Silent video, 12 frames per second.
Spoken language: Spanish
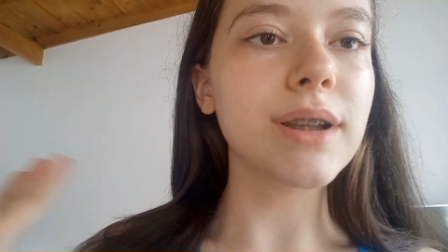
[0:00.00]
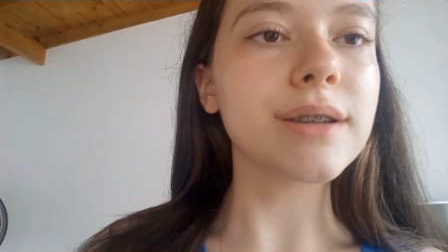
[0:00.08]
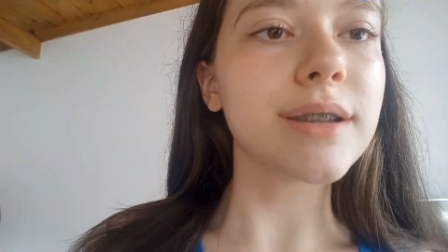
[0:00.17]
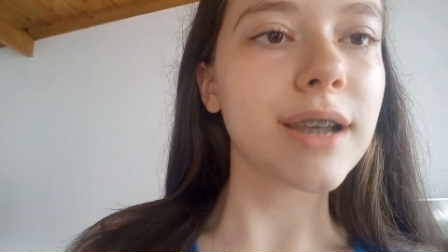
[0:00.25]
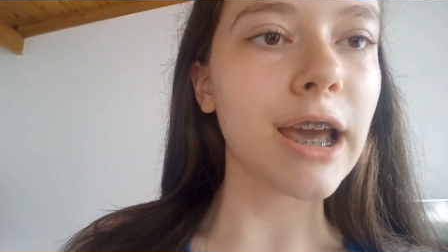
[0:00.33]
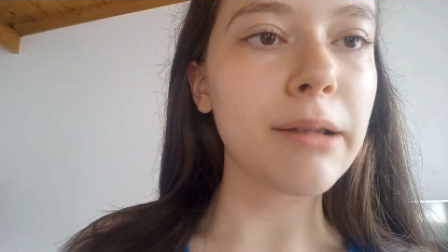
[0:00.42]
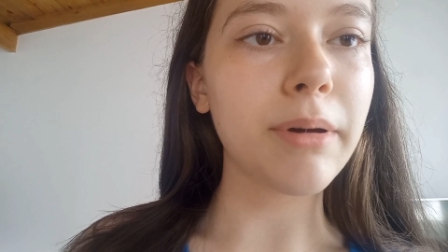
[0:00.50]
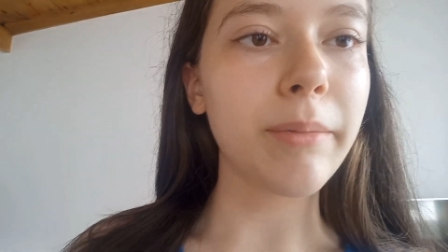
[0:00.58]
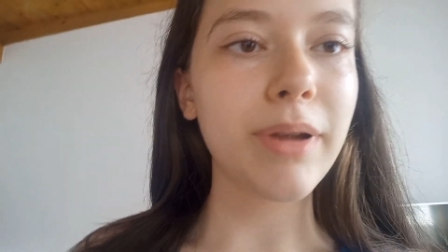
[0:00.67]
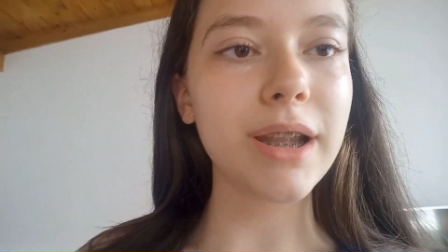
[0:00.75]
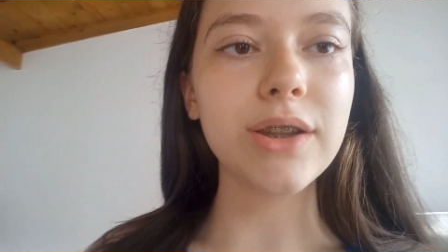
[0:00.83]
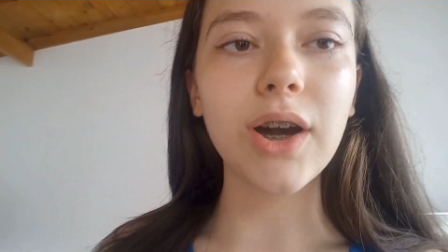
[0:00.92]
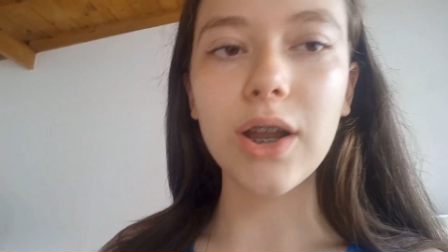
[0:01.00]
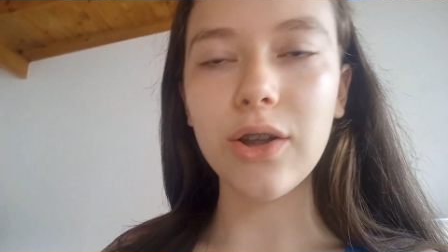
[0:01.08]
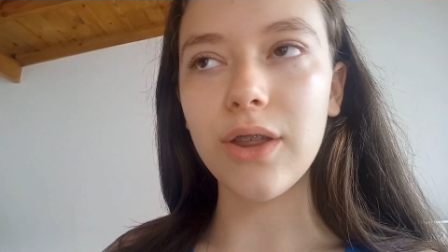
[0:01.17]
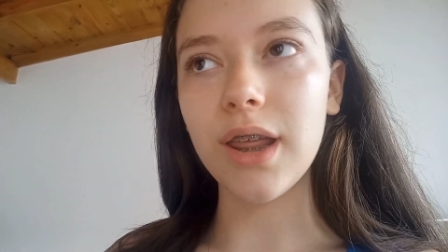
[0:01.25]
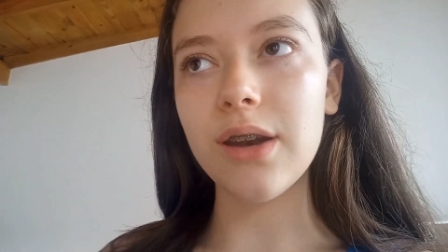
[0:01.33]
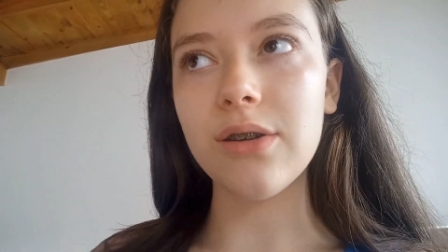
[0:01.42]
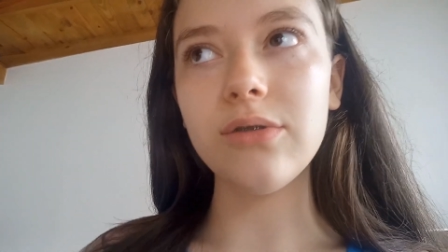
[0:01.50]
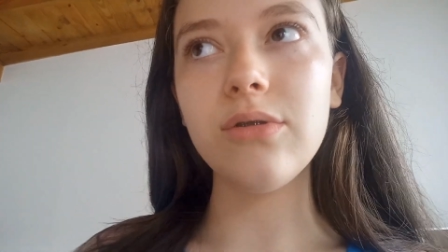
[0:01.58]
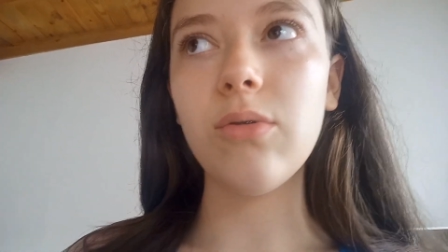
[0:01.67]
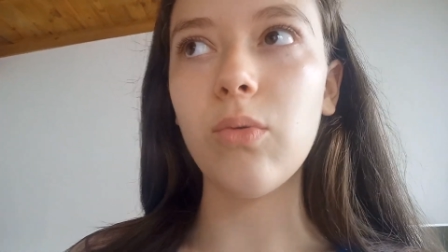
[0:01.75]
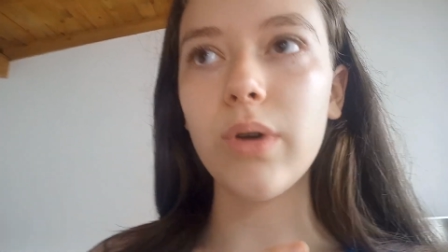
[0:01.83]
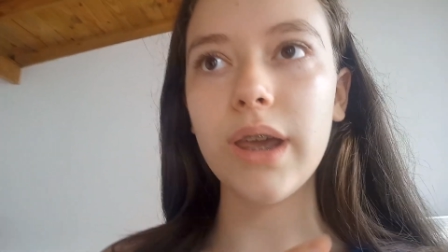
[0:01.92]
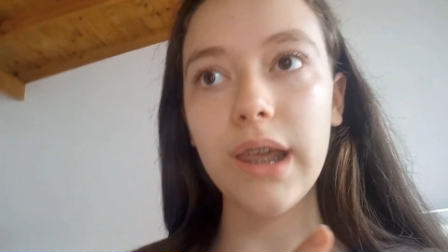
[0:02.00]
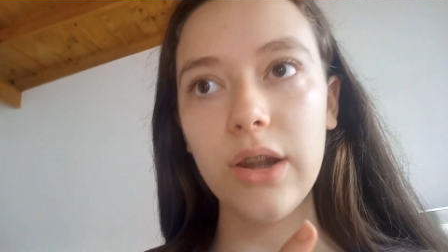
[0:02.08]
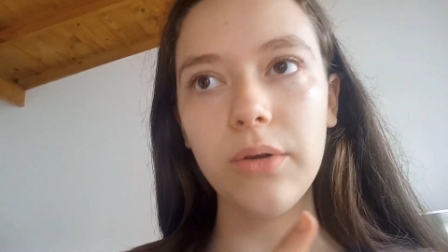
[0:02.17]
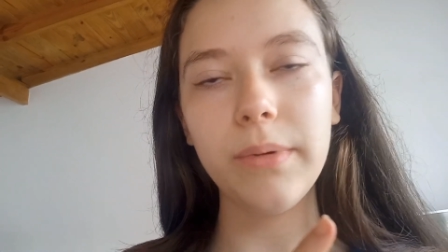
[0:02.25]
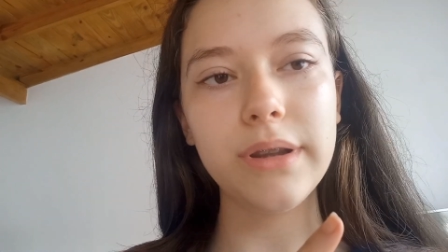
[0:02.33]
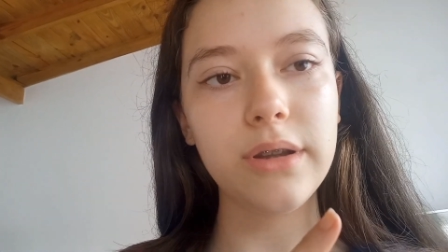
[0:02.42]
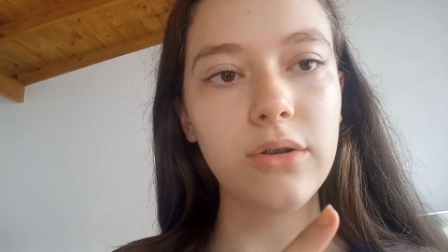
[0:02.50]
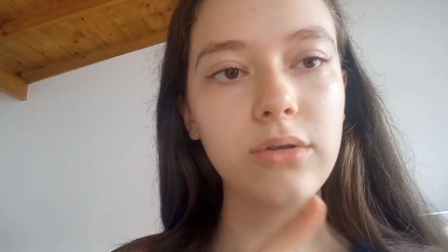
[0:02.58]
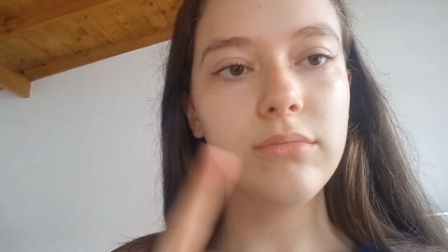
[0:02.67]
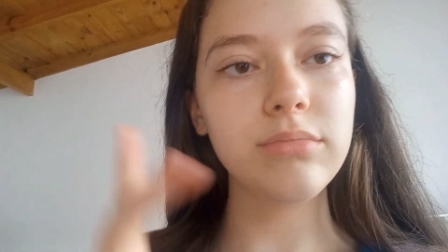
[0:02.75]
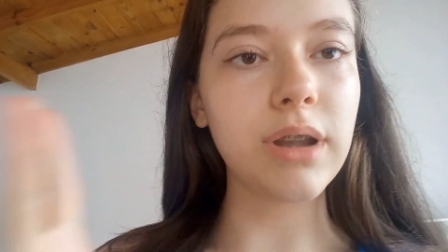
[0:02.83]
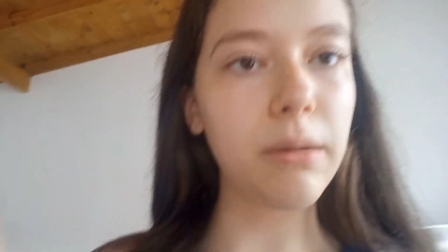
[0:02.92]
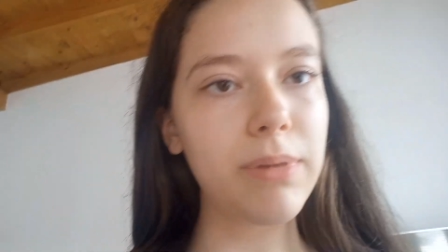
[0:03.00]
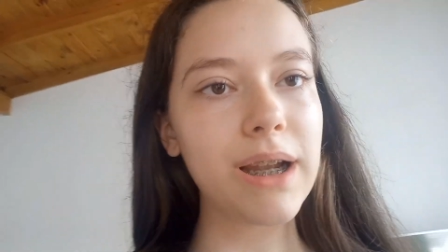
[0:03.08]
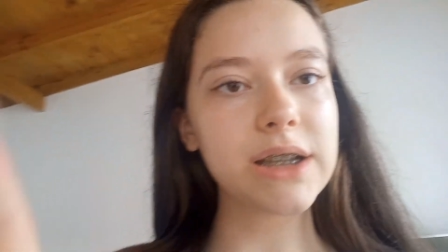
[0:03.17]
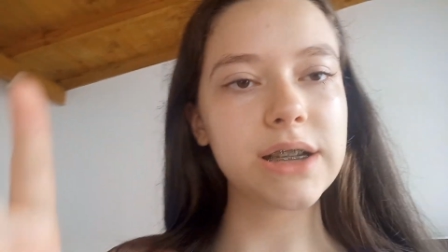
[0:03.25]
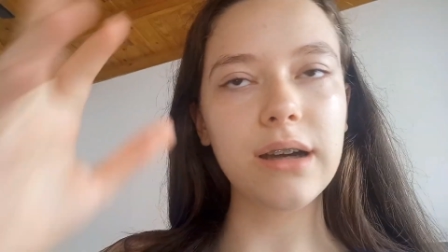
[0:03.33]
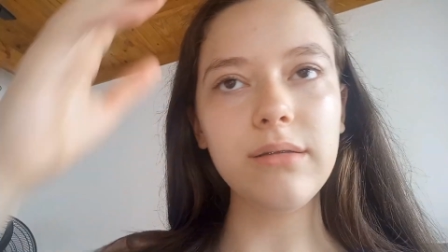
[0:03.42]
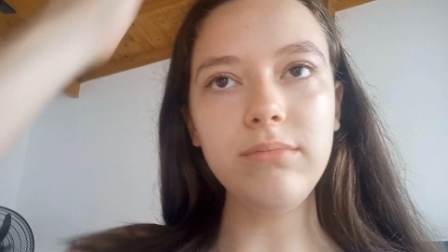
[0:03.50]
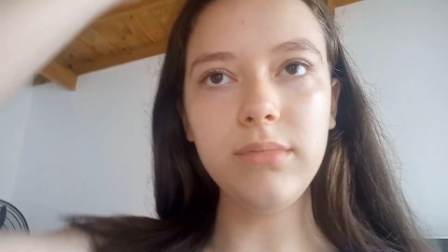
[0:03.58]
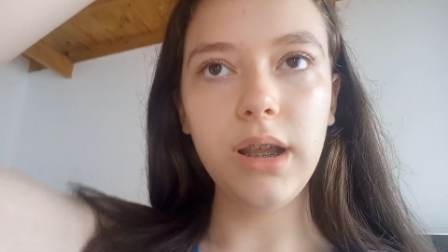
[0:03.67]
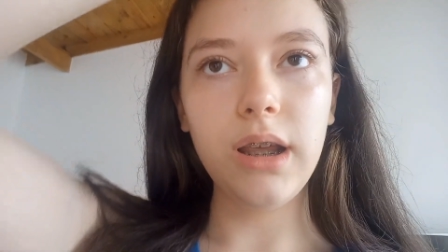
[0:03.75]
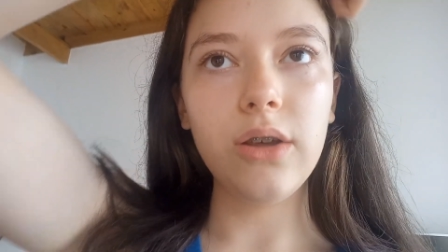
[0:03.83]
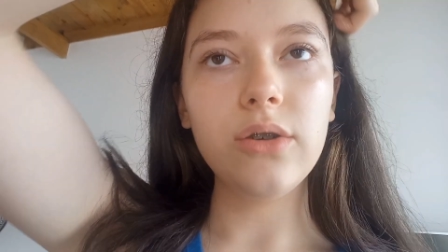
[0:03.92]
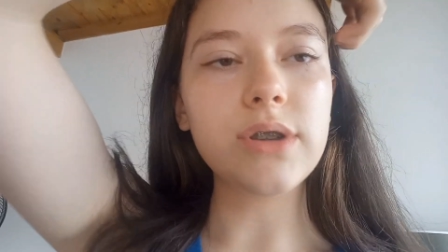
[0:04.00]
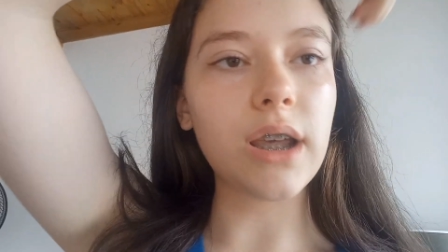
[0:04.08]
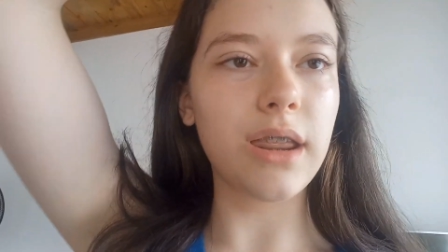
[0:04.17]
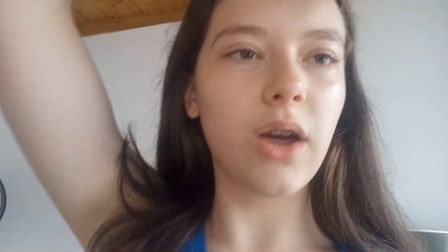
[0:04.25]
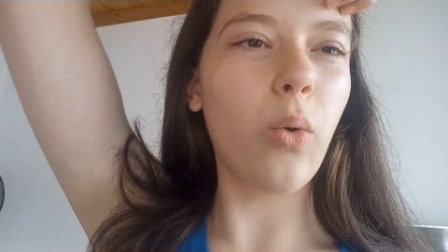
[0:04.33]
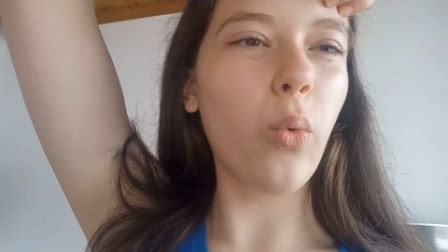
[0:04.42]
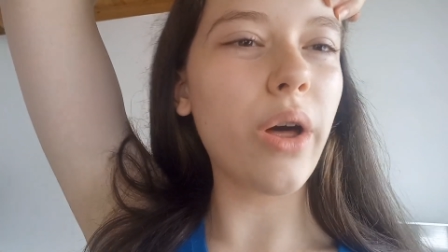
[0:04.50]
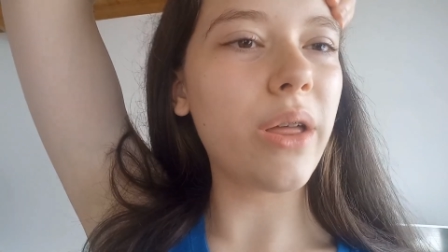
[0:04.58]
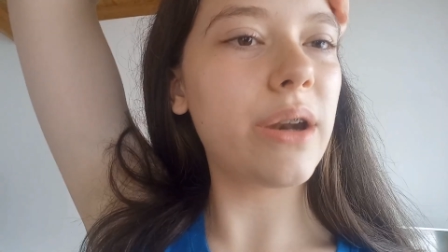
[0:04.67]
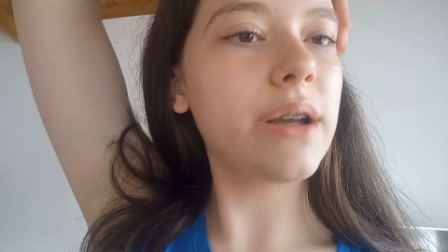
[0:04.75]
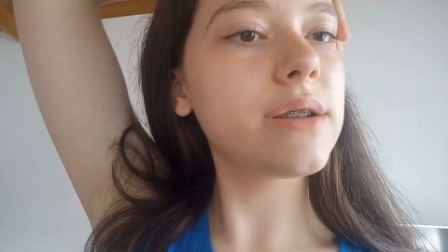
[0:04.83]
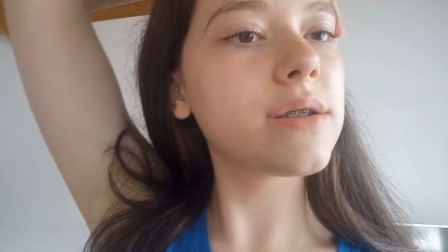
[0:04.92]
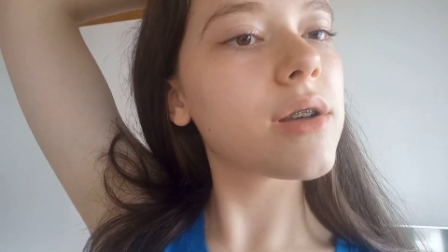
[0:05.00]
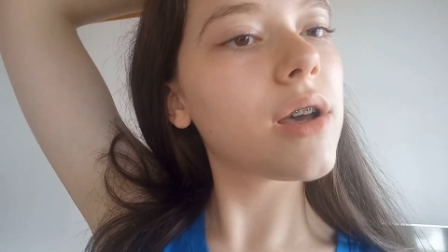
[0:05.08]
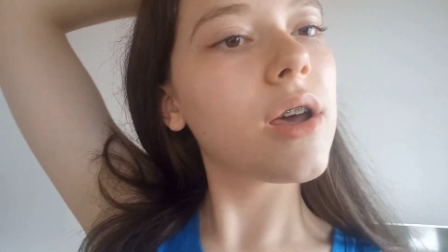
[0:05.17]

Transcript: decía el papelito que nos dieron, un kilómetro de playa, o sea, 10 cuadras.